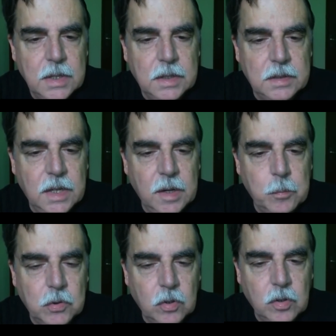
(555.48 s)
y ser el
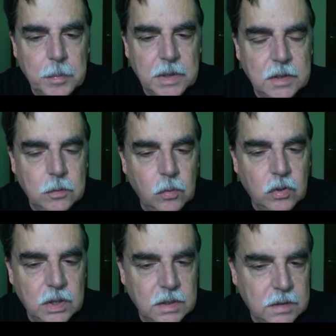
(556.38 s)
motor con más
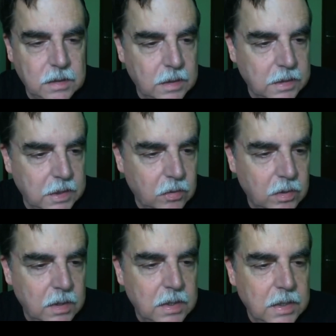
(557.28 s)
títulos en este
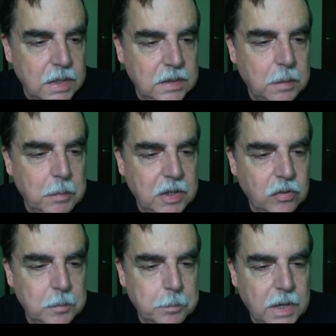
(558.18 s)
sentido. He
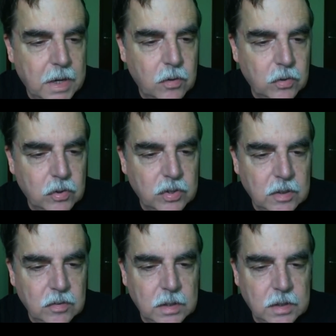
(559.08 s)
trabajado sin parar los dos
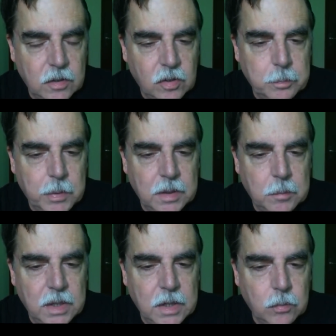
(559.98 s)
años anteriores para
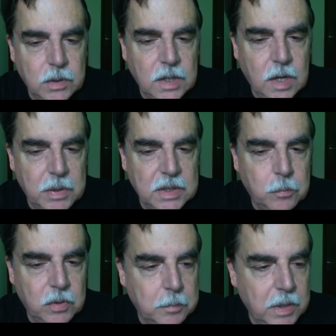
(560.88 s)
llevar a Jaudini al
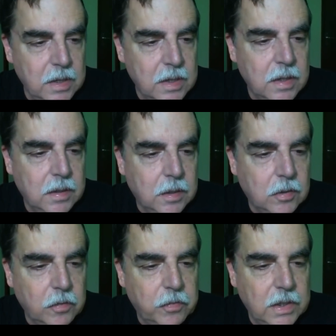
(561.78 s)
máximo nivel y
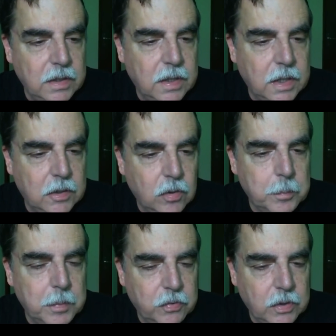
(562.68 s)
estoy feliz de que todos
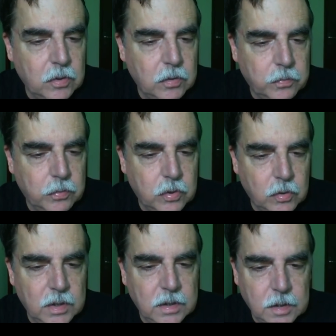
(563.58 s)
mis esfuerzos
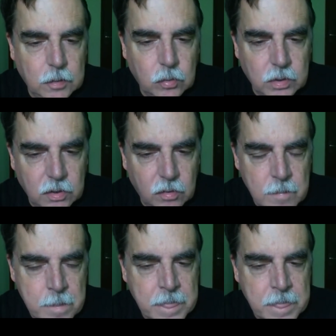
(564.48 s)
funcionen en este torneo,